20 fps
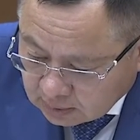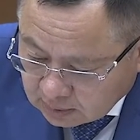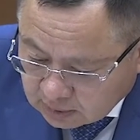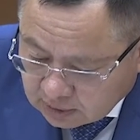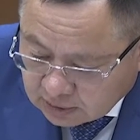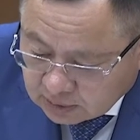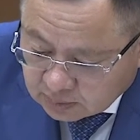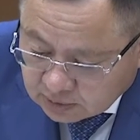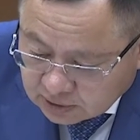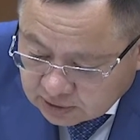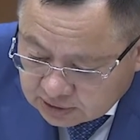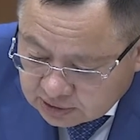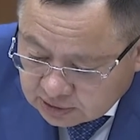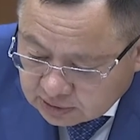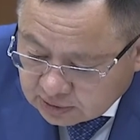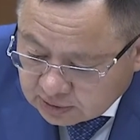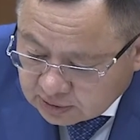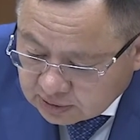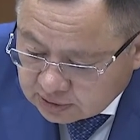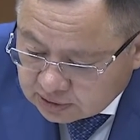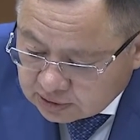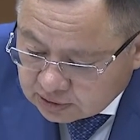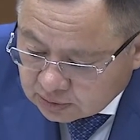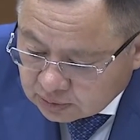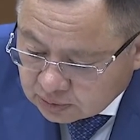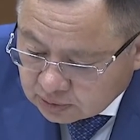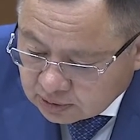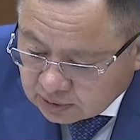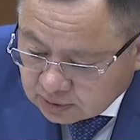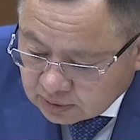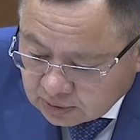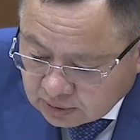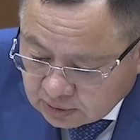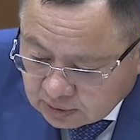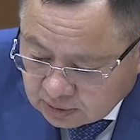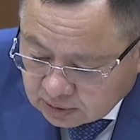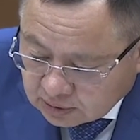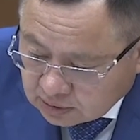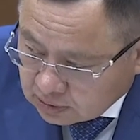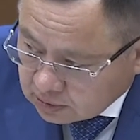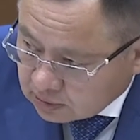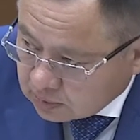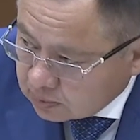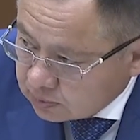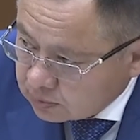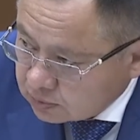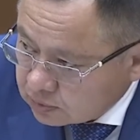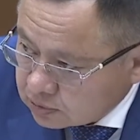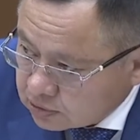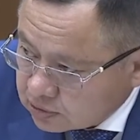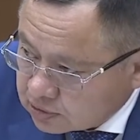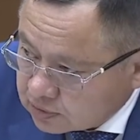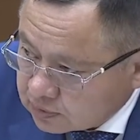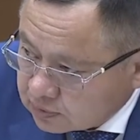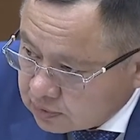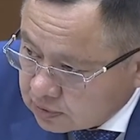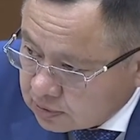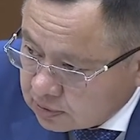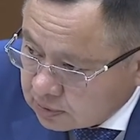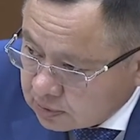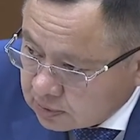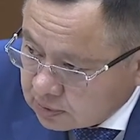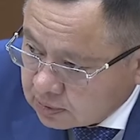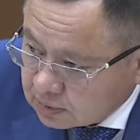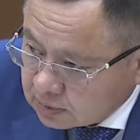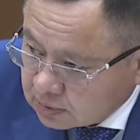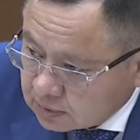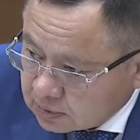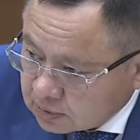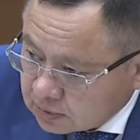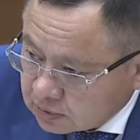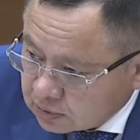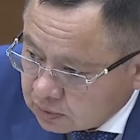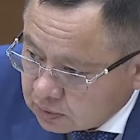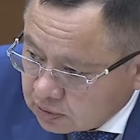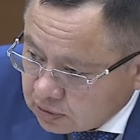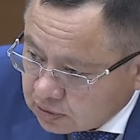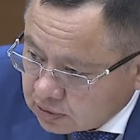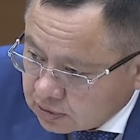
Камгэс Энергострой и множество э, других,